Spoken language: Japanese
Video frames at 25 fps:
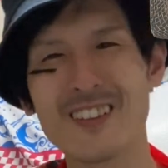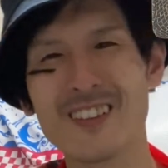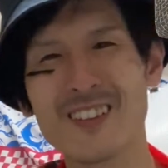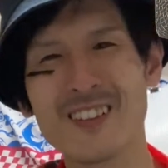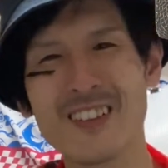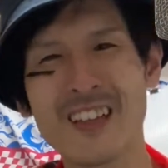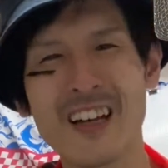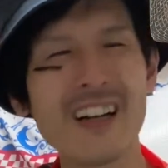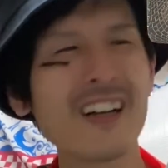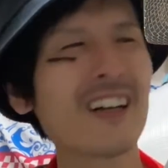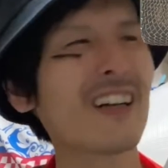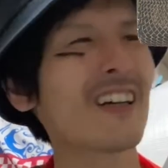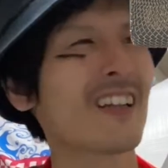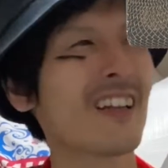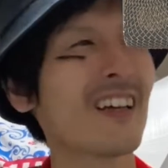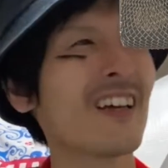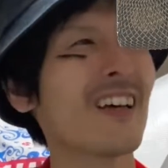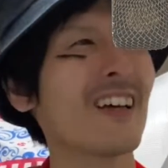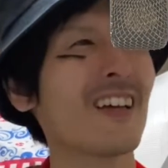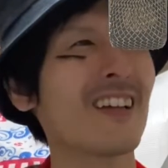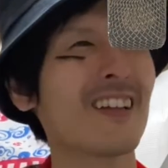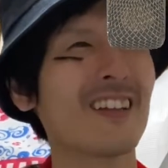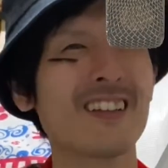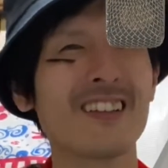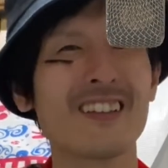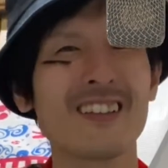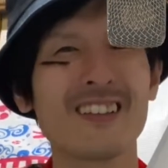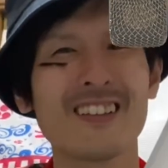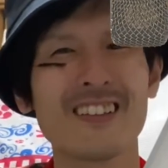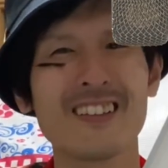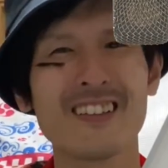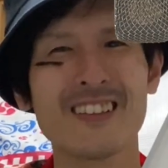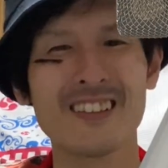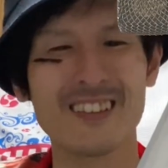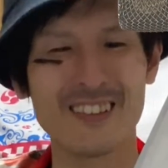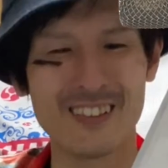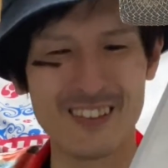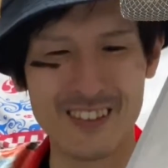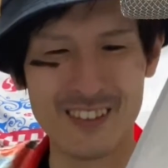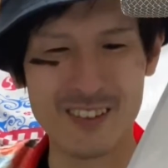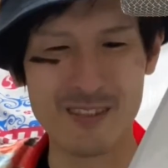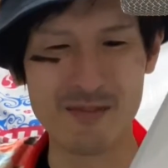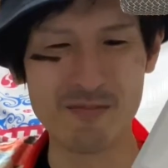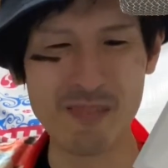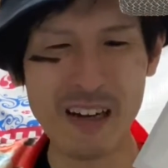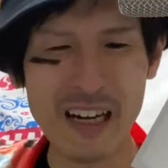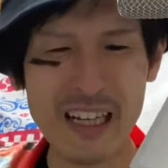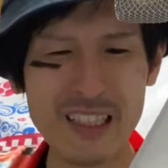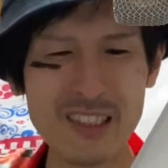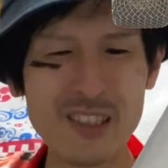なんかね、
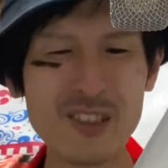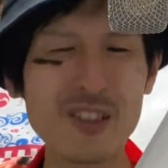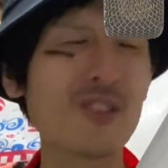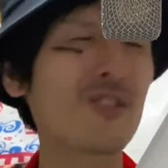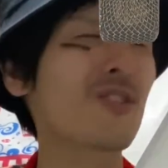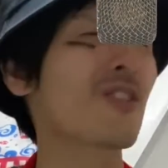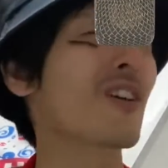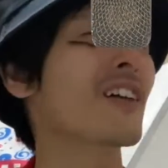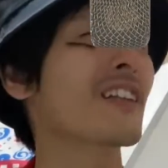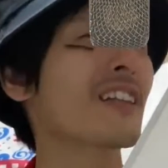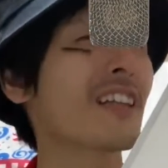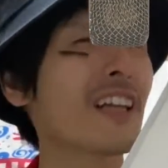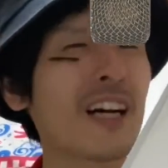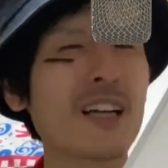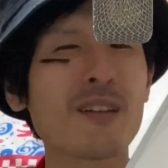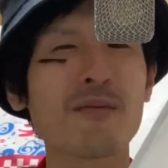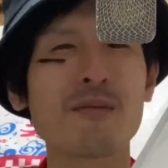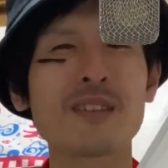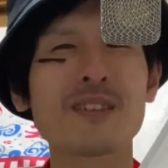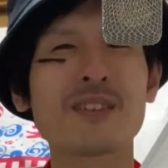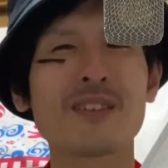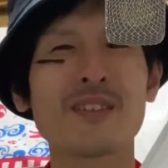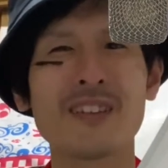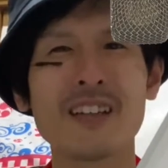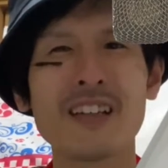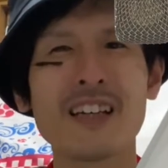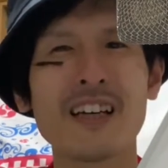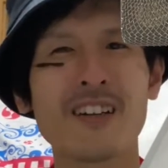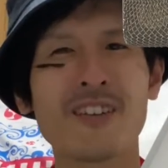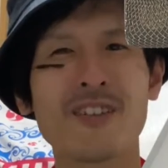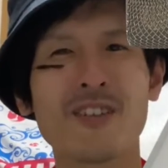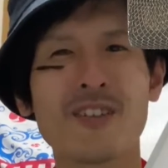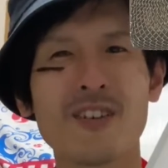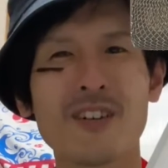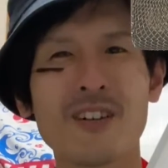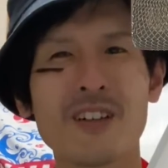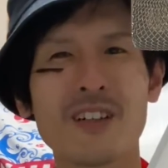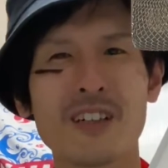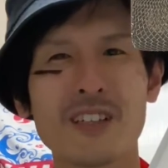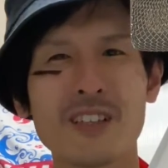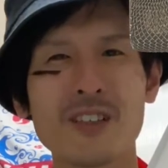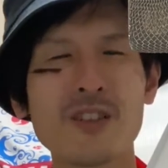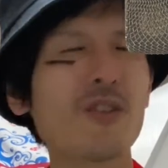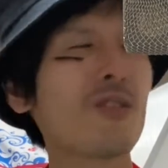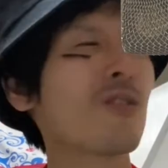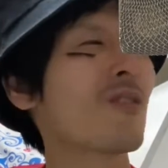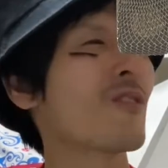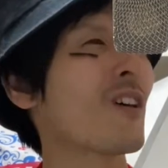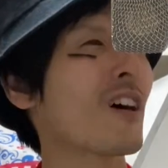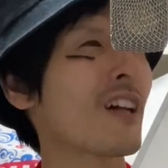マンションとかね、ありますよね。あの、
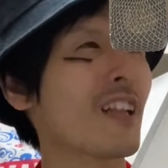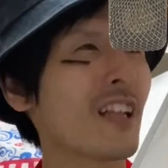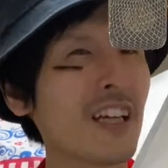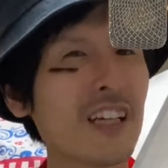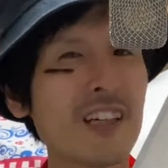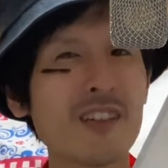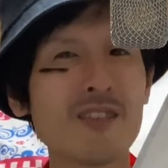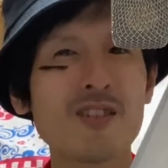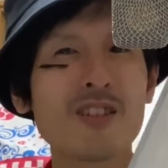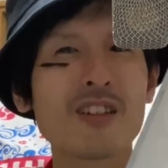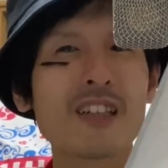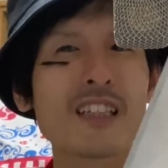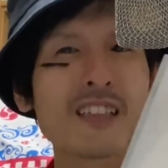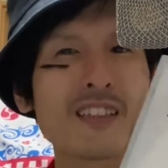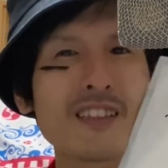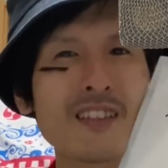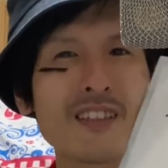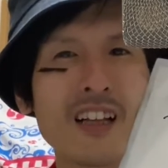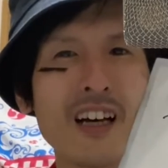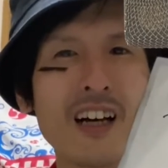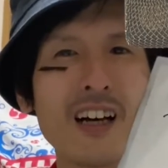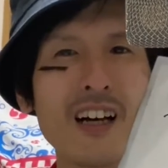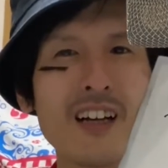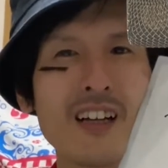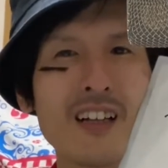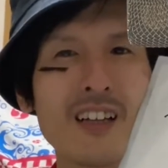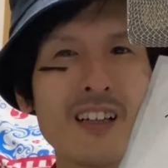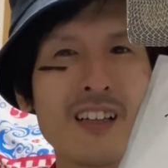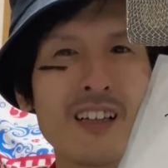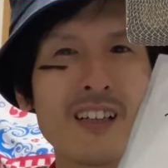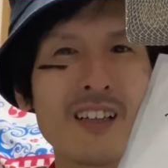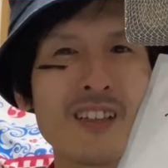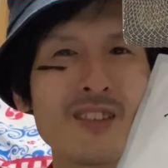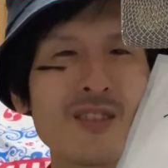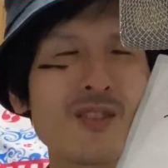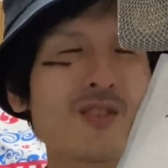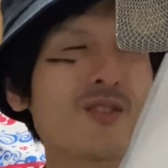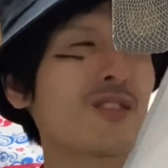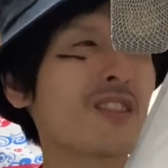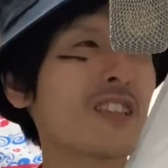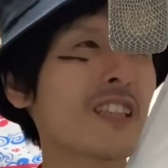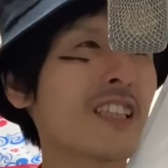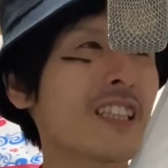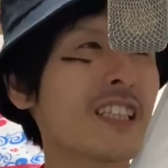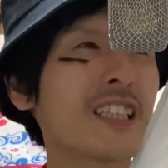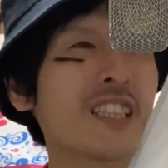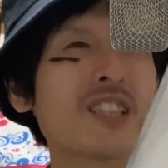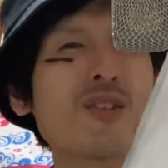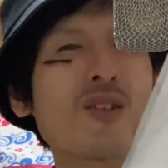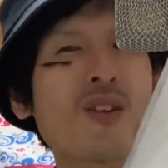4はね、不吉な数字、
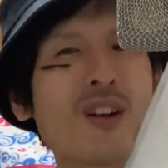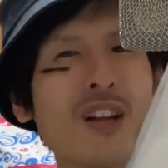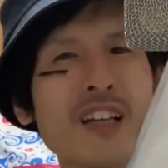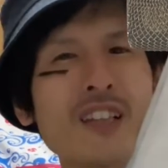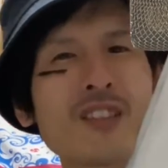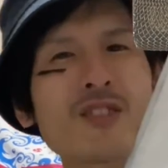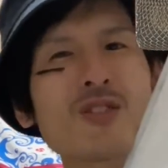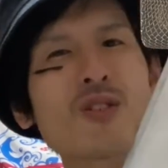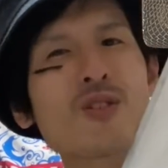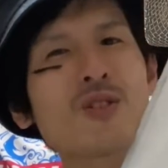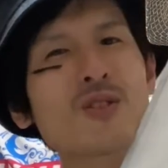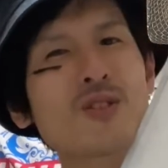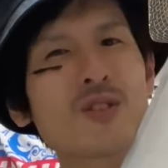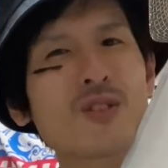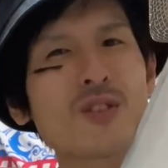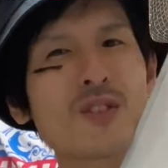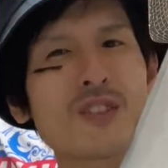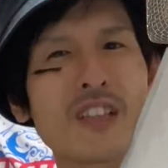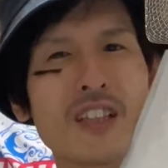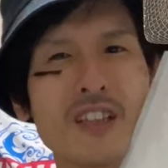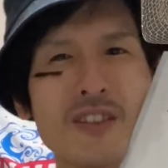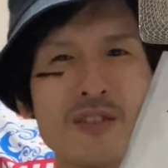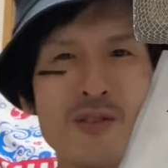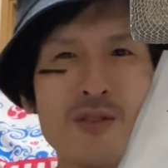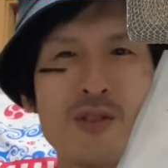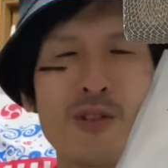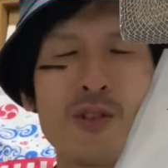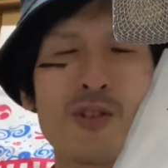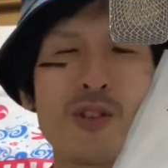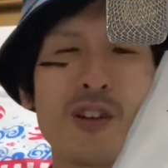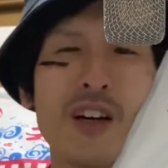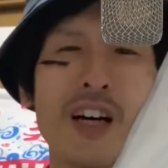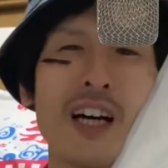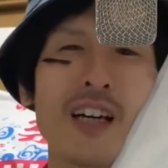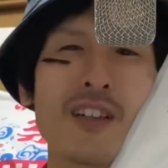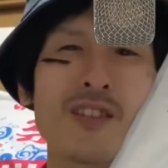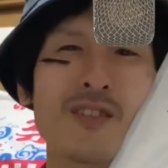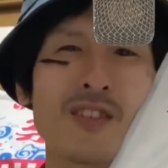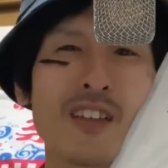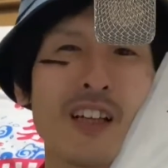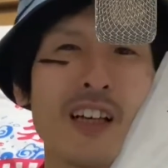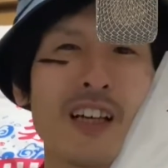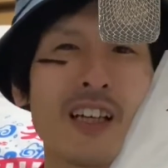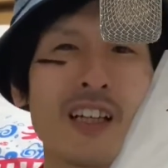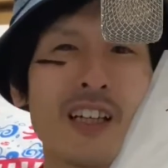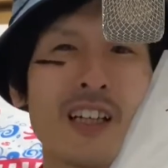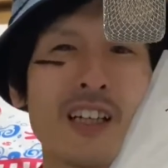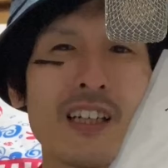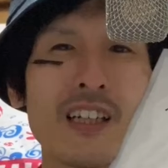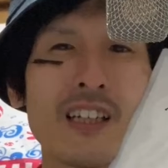死を連想するっていうことがあるんで、
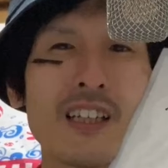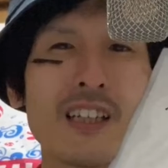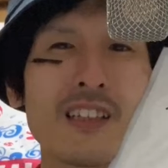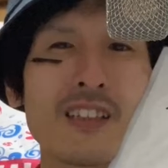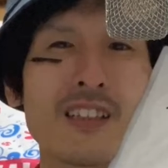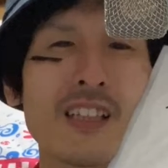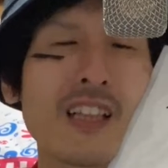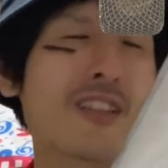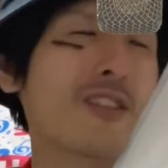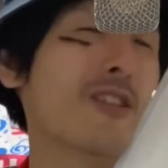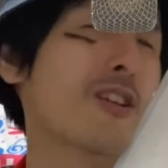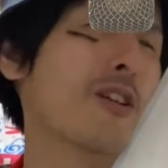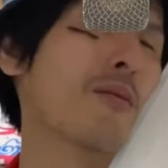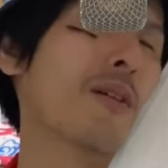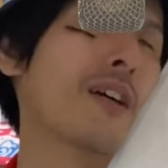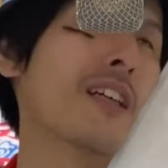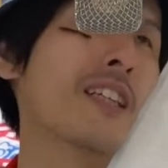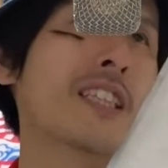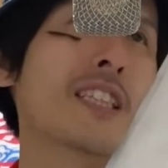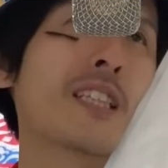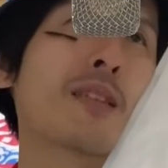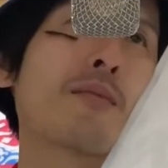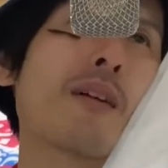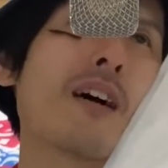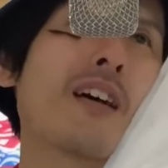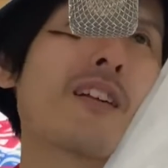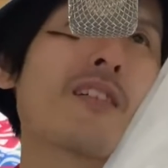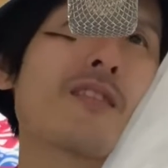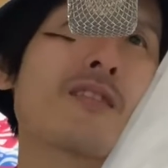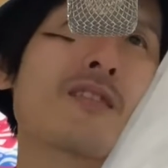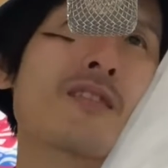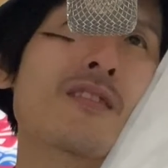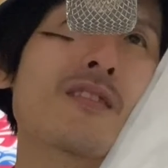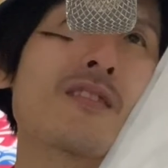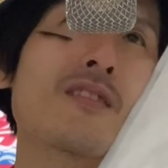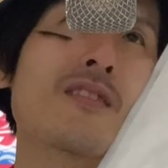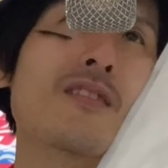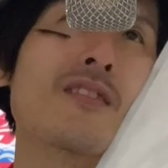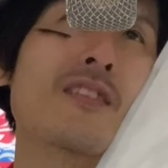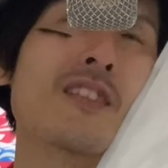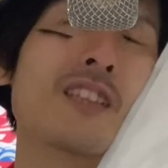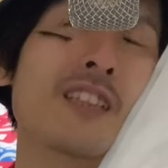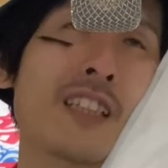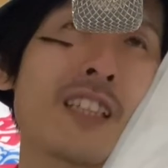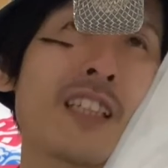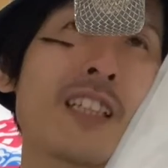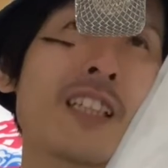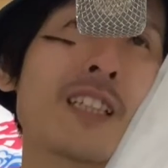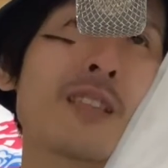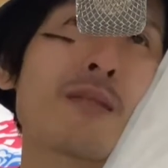例えば101、
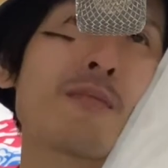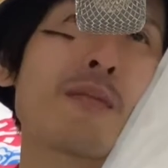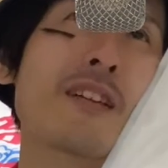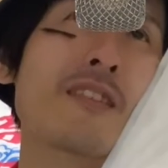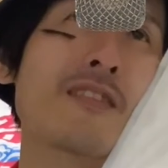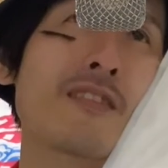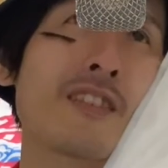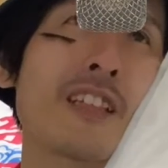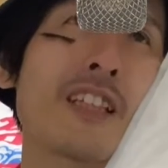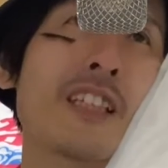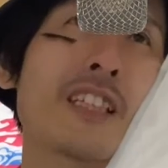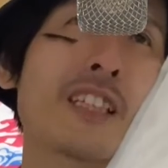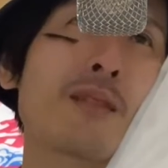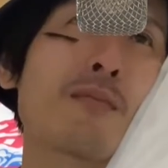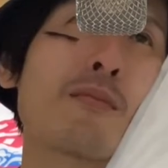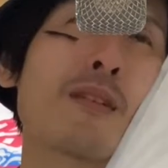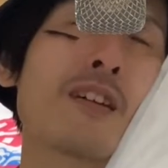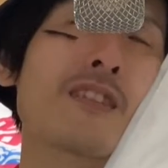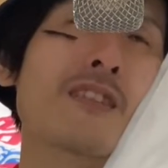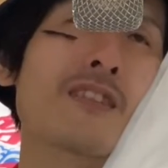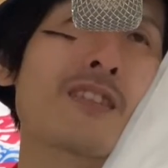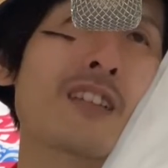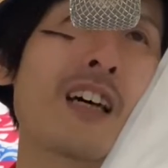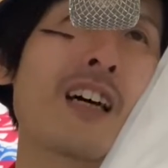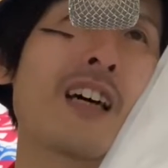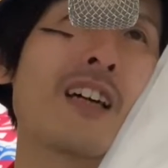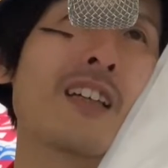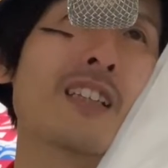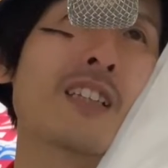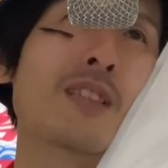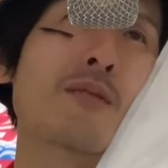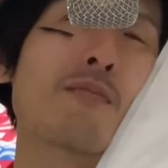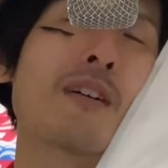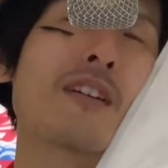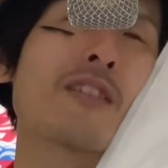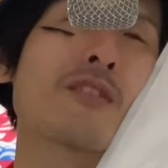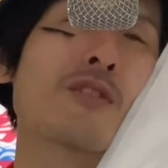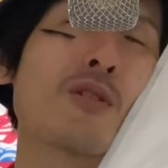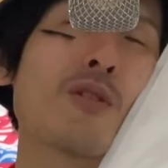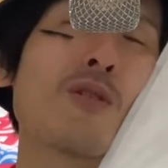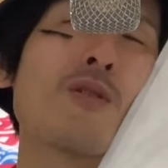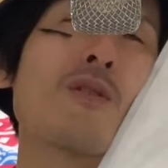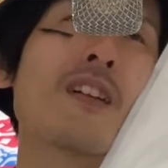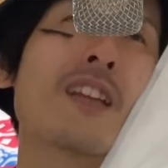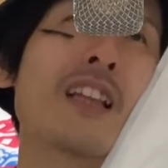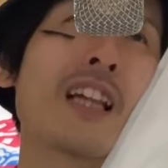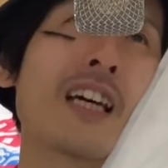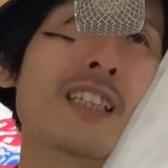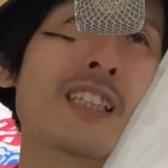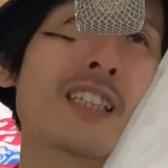102、103、104
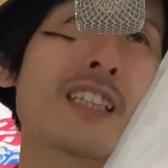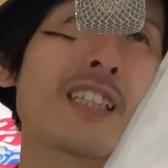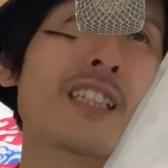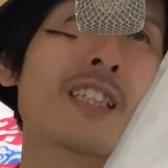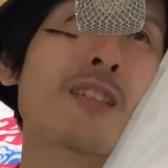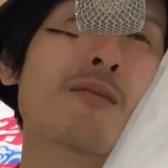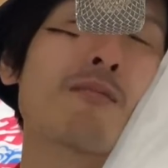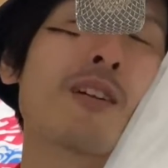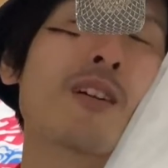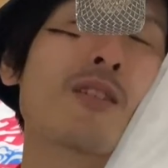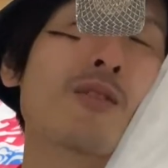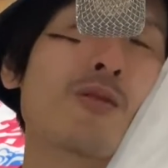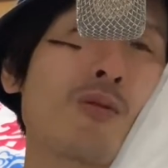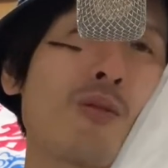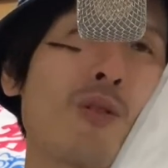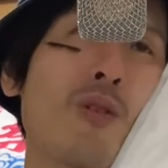はなし、105、